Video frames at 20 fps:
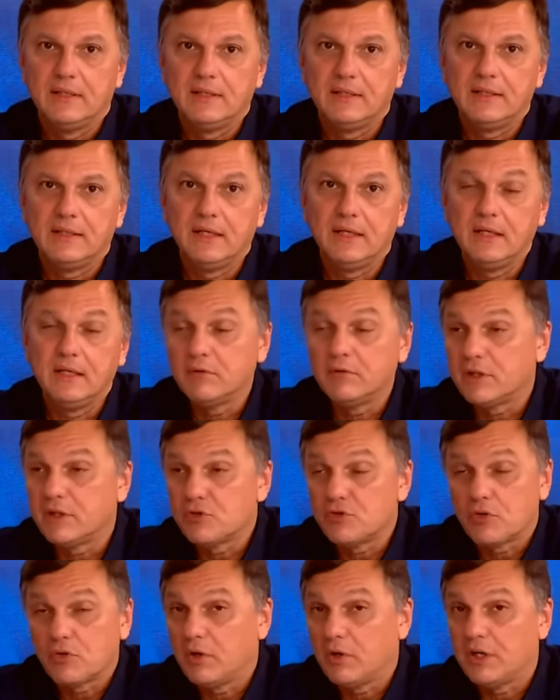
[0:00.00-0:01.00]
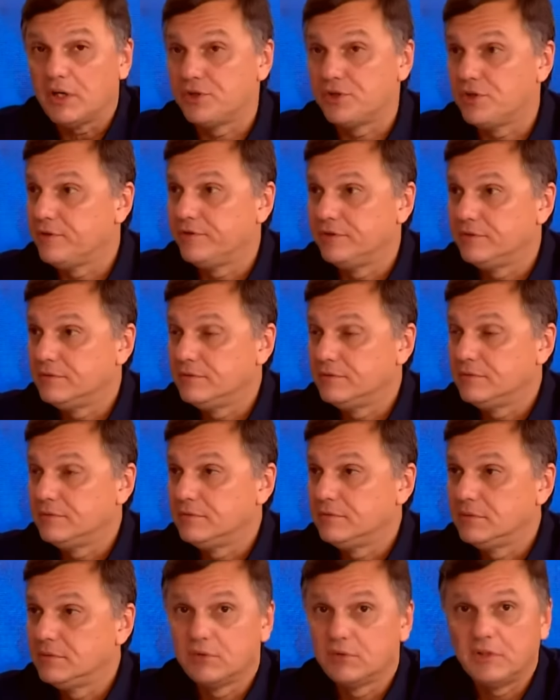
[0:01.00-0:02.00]
É, e não tem jogo coletivo.
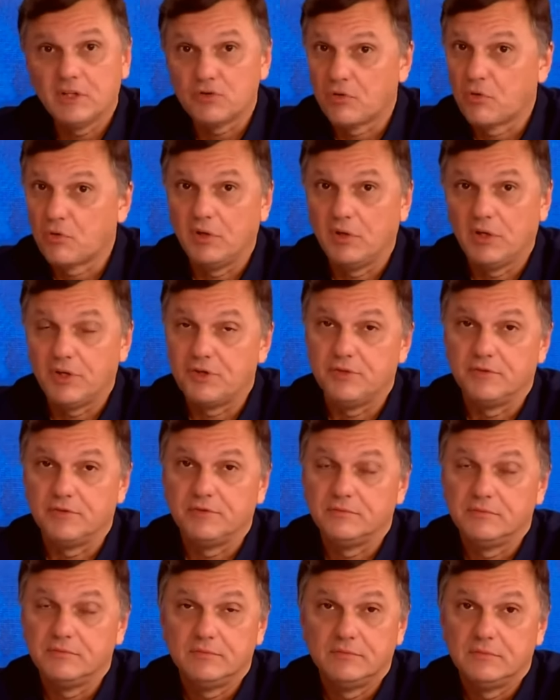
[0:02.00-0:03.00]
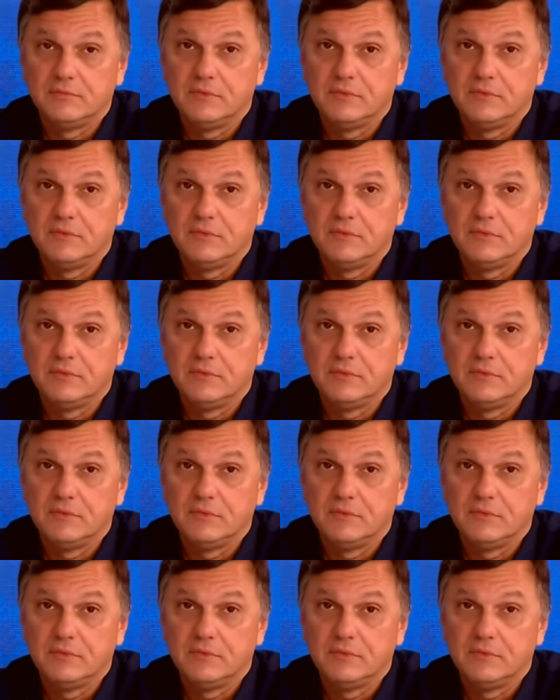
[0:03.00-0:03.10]
Não tem jogo coletivo.